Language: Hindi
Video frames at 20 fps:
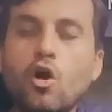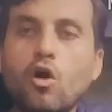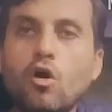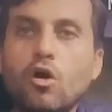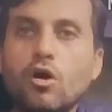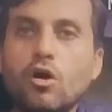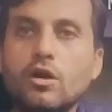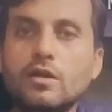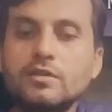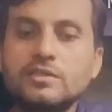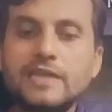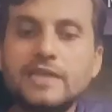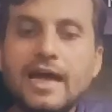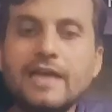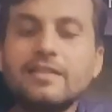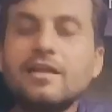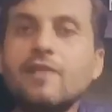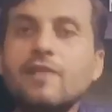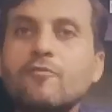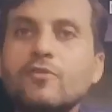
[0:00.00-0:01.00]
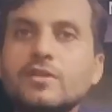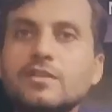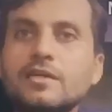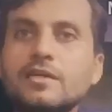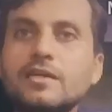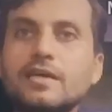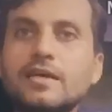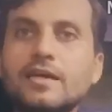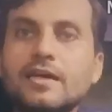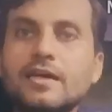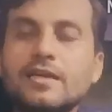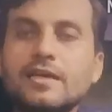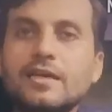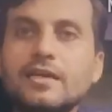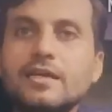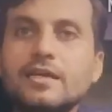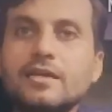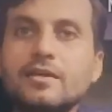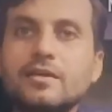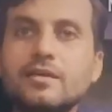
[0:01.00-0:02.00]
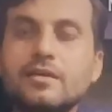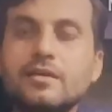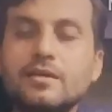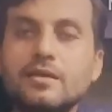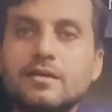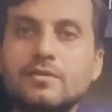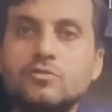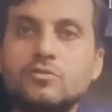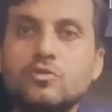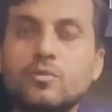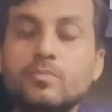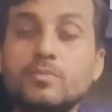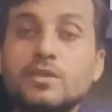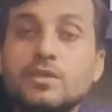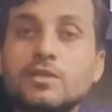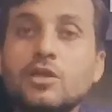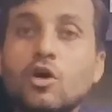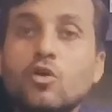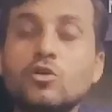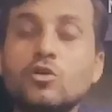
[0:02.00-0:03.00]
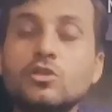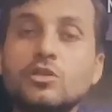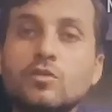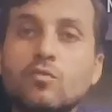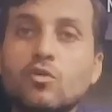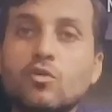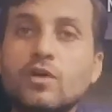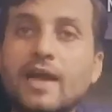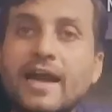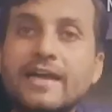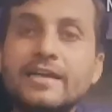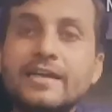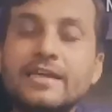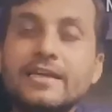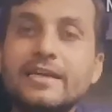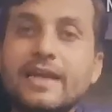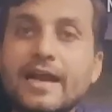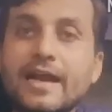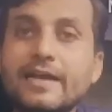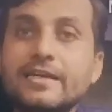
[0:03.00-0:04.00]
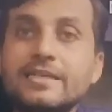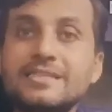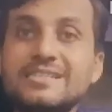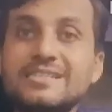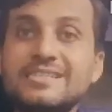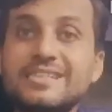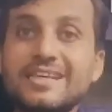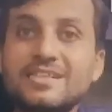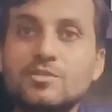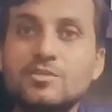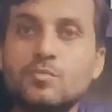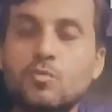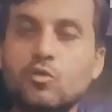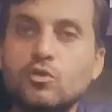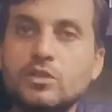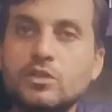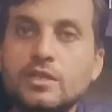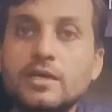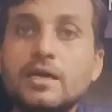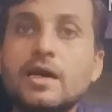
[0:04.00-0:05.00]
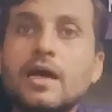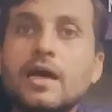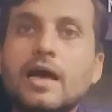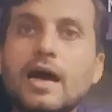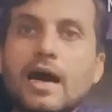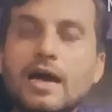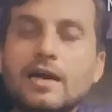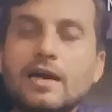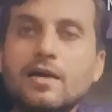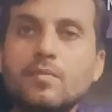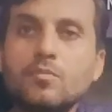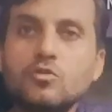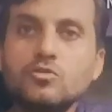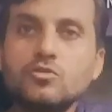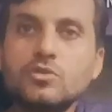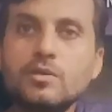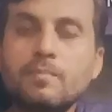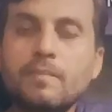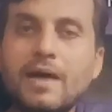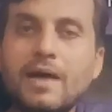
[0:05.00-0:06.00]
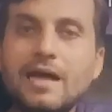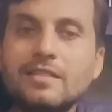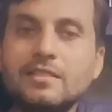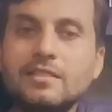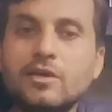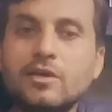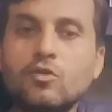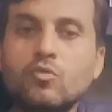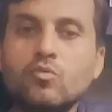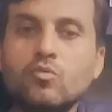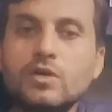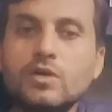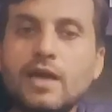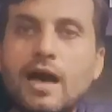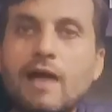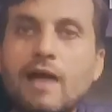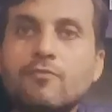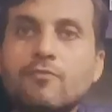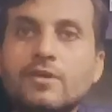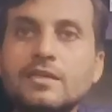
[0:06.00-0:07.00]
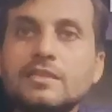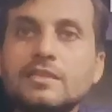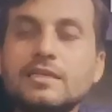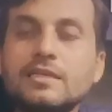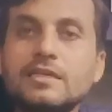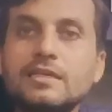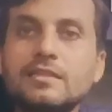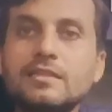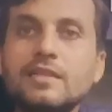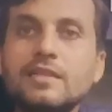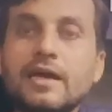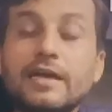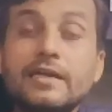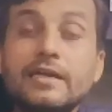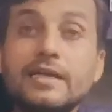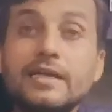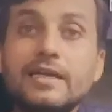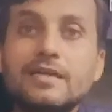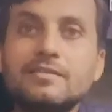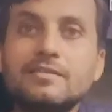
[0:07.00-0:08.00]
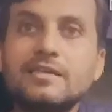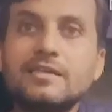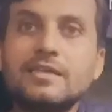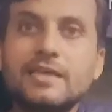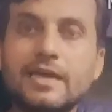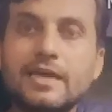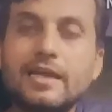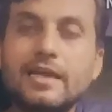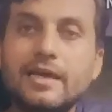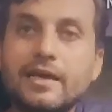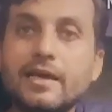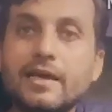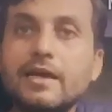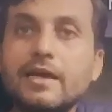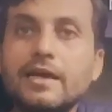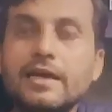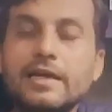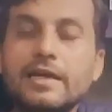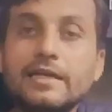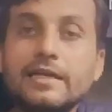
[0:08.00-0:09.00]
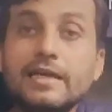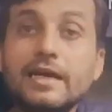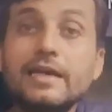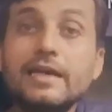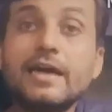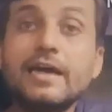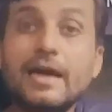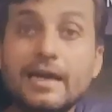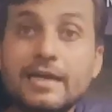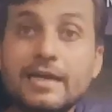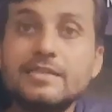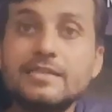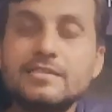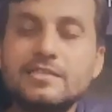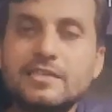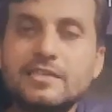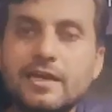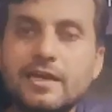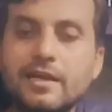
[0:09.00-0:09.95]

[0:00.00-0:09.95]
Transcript: और शाहिद आफरीदी के करियर की जो इब्तदा हुई थी वो 1996 में हुई थी अगर मैं उसके बाद देखूं कि आफरीदी कितना इंडिया से खेले इंडिया के अगेंस्ट